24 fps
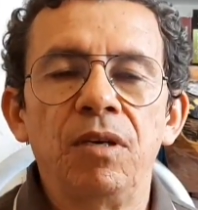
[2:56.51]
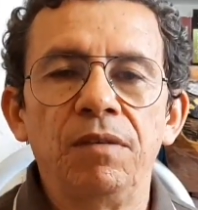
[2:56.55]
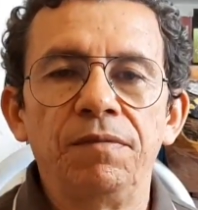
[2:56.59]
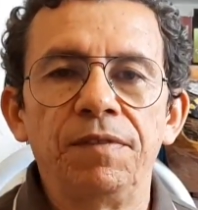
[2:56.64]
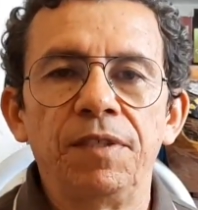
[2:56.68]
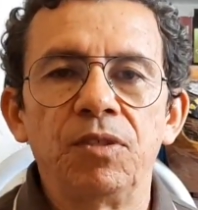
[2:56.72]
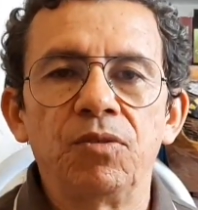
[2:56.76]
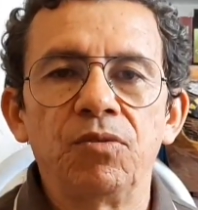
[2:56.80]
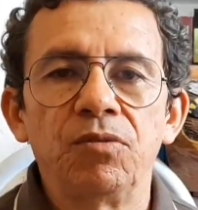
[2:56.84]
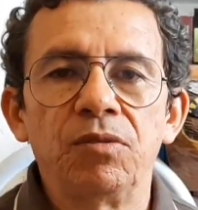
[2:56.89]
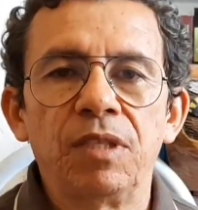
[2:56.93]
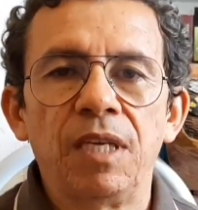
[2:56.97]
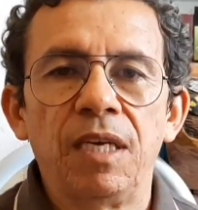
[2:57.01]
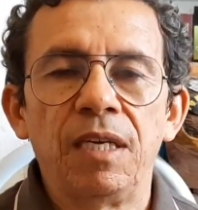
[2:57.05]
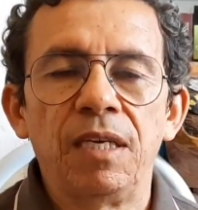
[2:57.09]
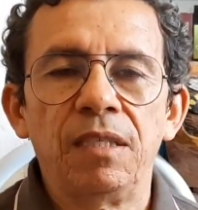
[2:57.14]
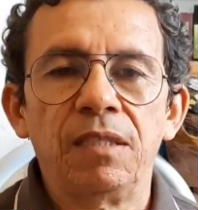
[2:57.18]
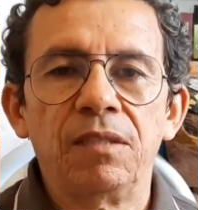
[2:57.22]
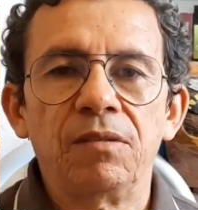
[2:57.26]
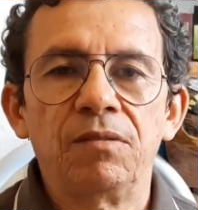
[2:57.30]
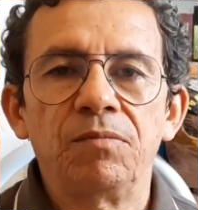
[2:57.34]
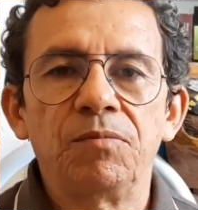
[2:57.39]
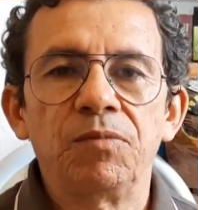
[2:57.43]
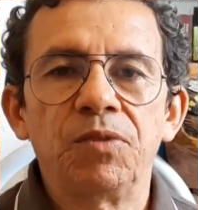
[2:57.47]
Eu fiz o
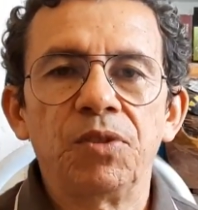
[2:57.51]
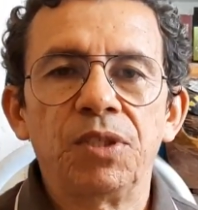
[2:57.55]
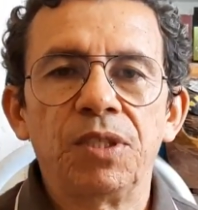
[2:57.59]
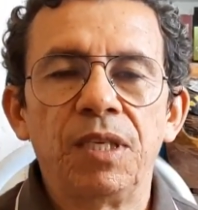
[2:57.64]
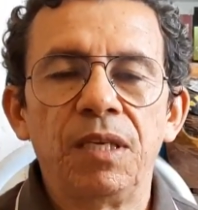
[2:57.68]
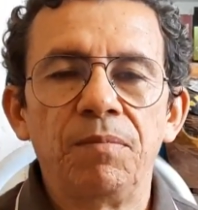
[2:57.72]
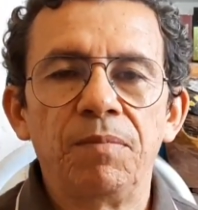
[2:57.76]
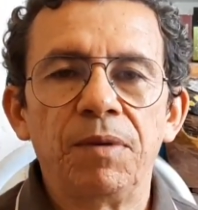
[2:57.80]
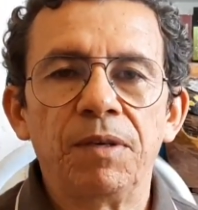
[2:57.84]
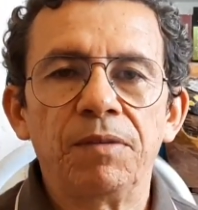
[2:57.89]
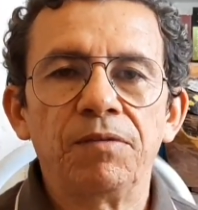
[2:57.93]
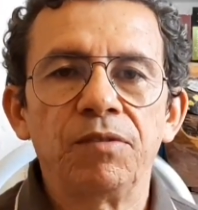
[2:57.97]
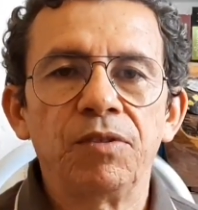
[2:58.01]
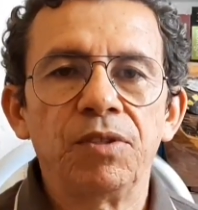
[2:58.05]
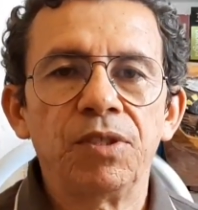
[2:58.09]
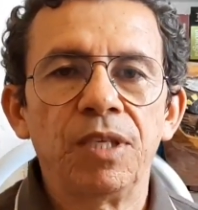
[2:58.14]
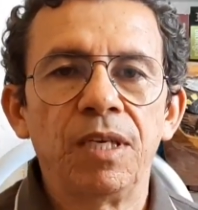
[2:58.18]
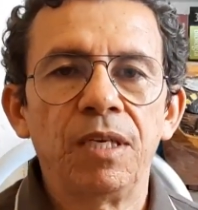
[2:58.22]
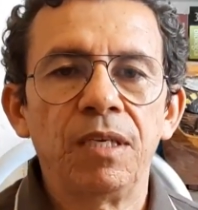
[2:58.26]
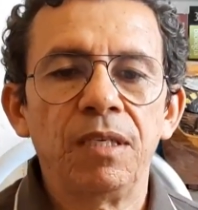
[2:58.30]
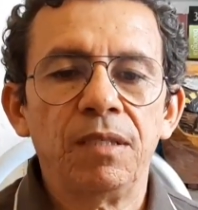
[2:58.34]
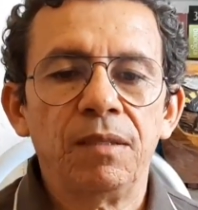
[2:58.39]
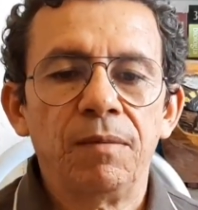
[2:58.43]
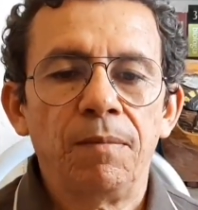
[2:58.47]
teste, mostrei para
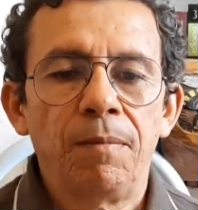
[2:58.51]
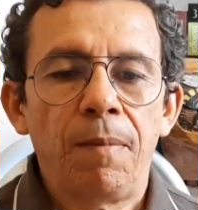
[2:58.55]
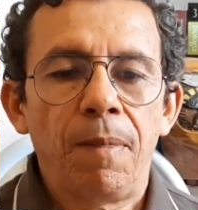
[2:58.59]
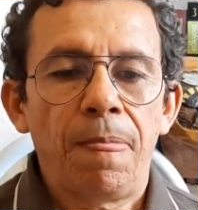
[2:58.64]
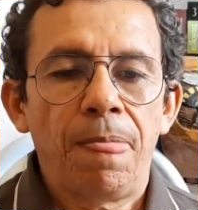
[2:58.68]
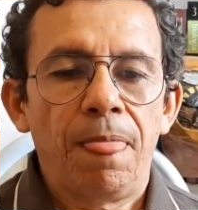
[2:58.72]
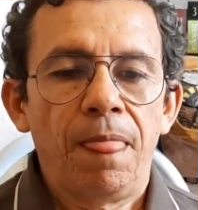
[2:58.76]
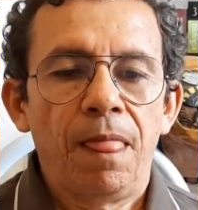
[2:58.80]
vocês,